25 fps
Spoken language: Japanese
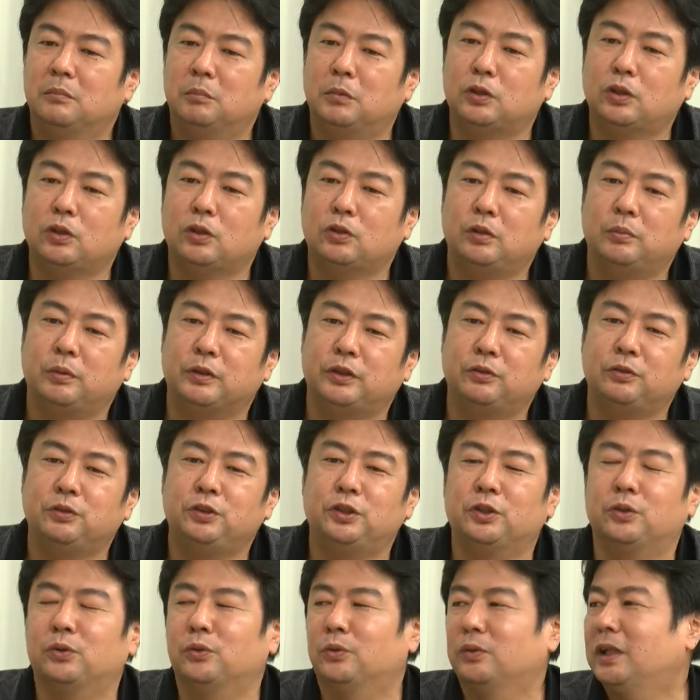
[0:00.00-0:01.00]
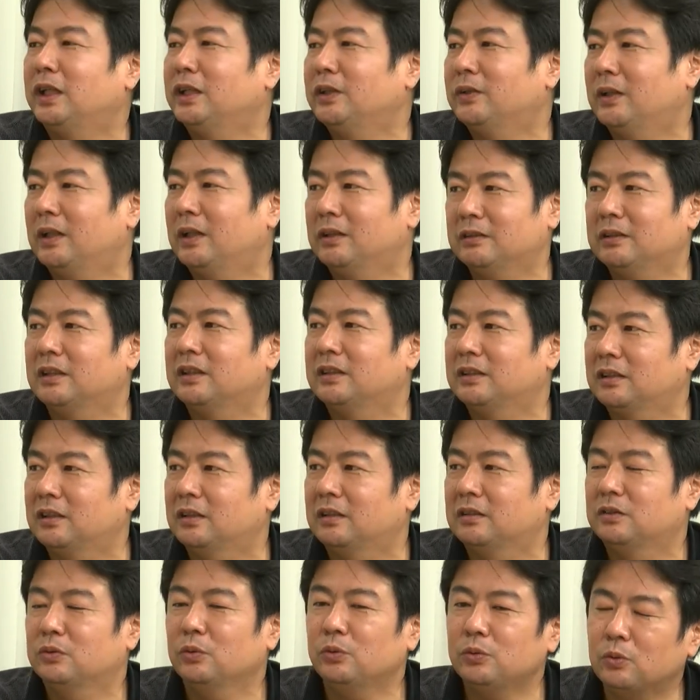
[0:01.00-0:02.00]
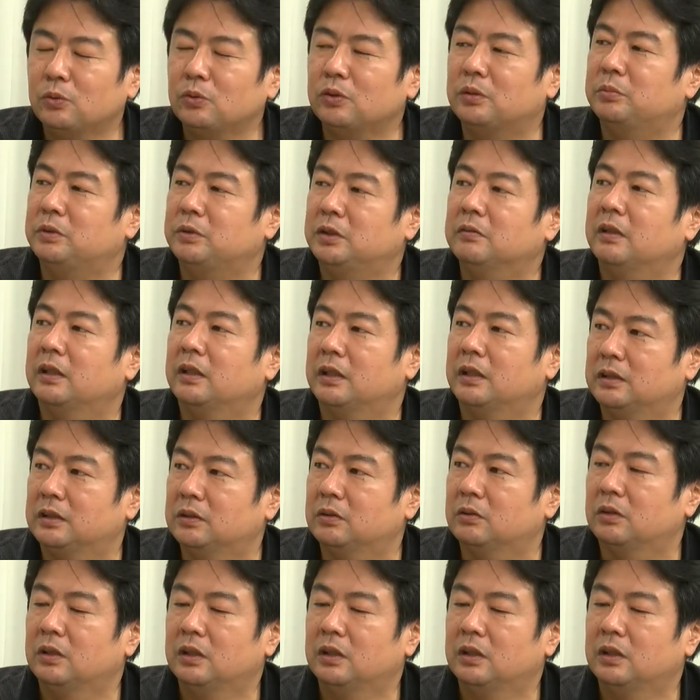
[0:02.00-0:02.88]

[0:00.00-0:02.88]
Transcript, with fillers: まあ、例えば9条の会とかあるじゃないですか、ね、そういうところでもいいわけですよ。